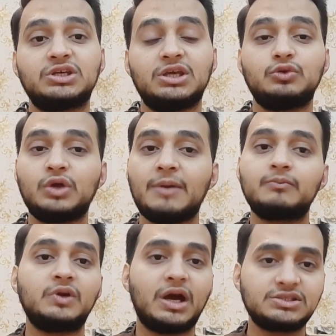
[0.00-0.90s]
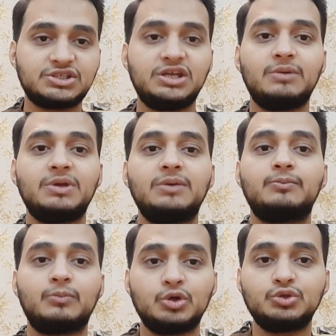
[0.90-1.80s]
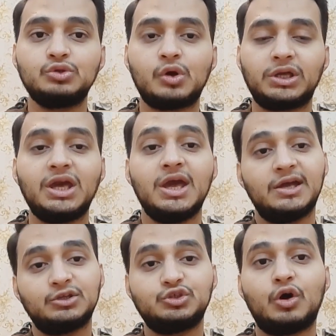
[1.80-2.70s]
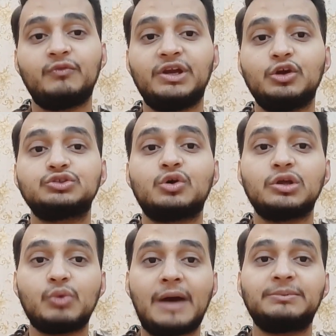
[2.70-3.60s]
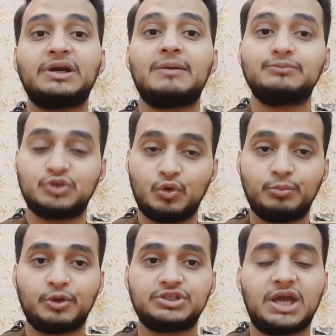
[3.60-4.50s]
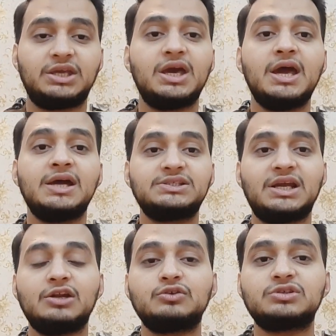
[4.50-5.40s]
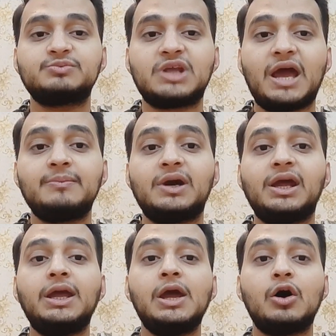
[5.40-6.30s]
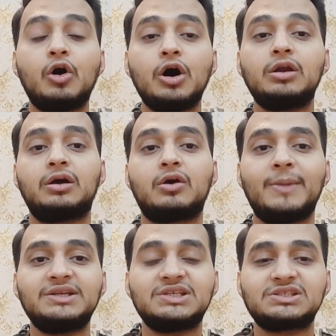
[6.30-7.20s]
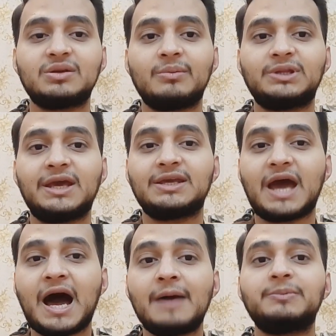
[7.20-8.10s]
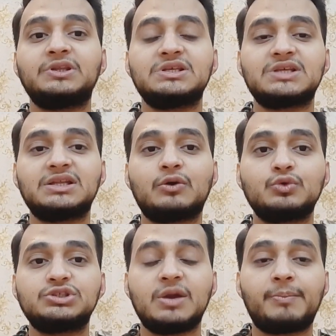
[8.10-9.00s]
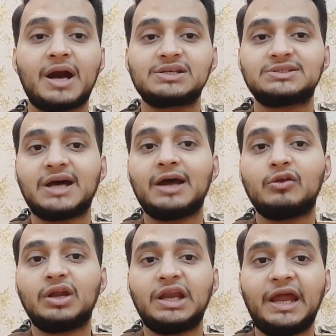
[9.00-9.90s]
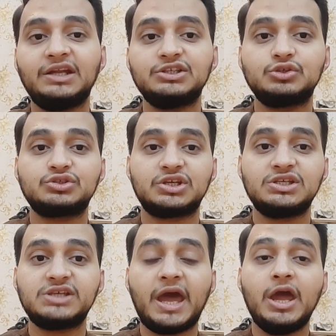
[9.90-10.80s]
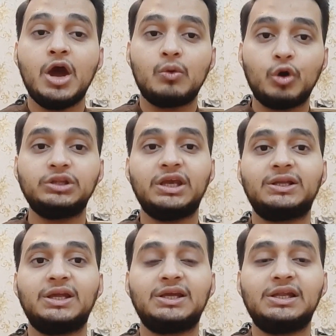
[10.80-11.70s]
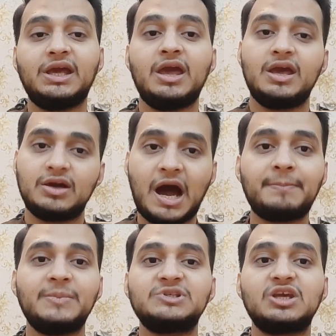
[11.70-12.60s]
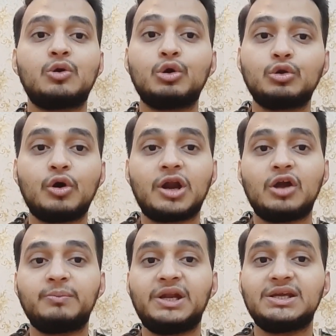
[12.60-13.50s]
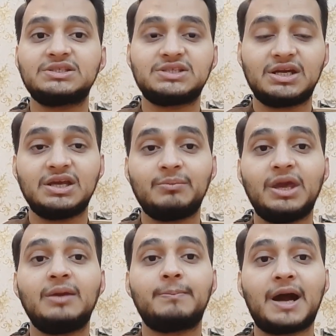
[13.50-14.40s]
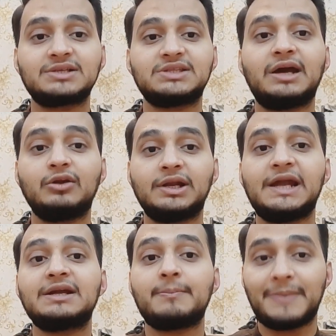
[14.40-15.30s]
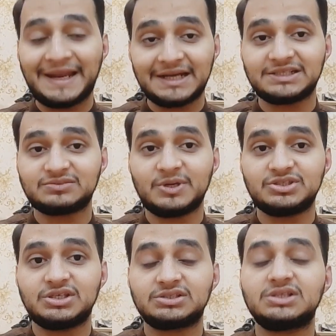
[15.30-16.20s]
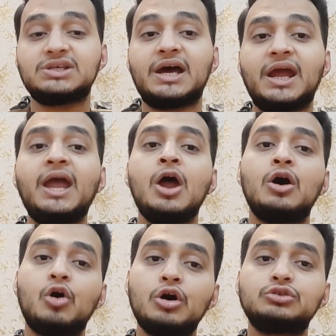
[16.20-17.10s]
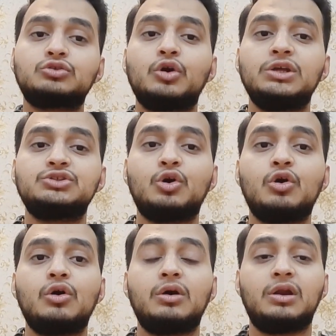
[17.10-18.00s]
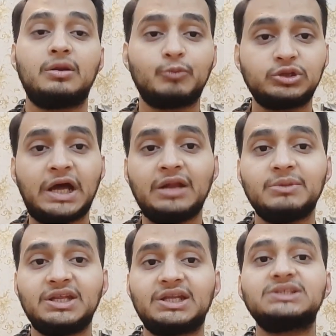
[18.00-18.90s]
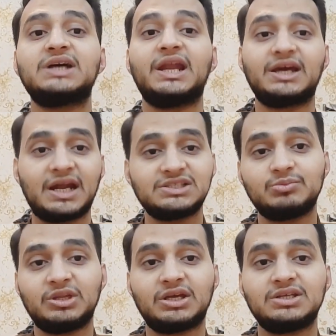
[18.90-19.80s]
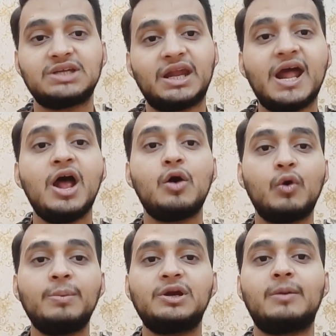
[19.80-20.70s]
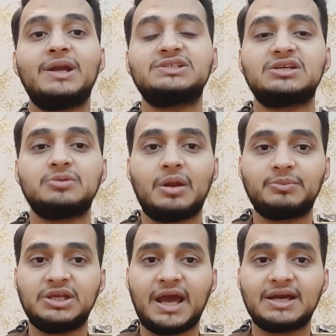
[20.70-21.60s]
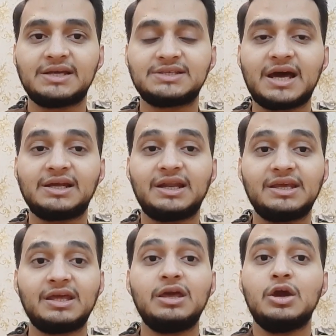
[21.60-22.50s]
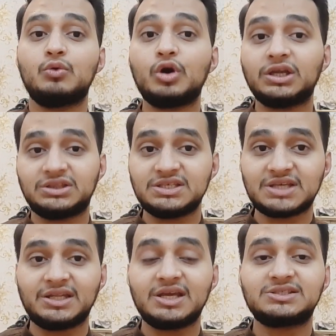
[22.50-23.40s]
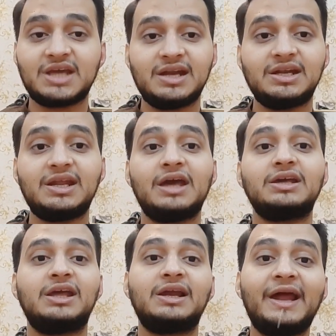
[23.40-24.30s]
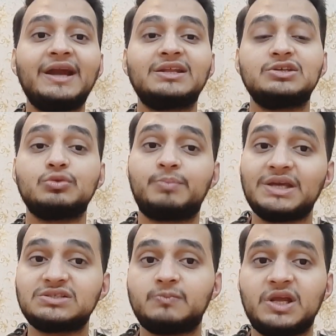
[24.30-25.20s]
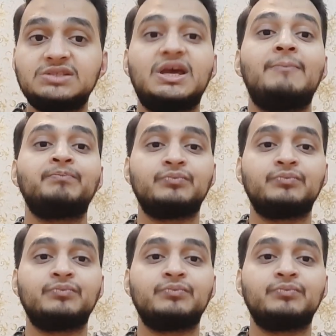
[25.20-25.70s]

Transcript: सकें क्योंकि हम स्टेडियम में मौजूद होंगे तो जो वीडियोज़ होंगी वो आप तक हम ज़रूर पहुँचाएंगे चैनल को सब्सक्राइब करें और कमेंट सेक्शन में बताएँ कि आप कितने ज़्यादा खुश हैं पाकिस्तान और इंग्लैंड की जो सीरीज़ है वो देखने के लिए आप में से कौन कौन रावलपिंडी के स्टेडियम में पाकिस्तान और इंग्लैंड का पहला टेस्ट मैच देखने जा रहा है और कोई जो मुल्तान में देखने जा रहा है कराची में देखने जा रहा है वो भी कमेंट सेक्शन में अपनी राय का इंतज़ार करेंगे वो कितने ज़्यादा एक्साइटेड है इंग्लैंड के जो बेस्ट प्लेयर्स हैं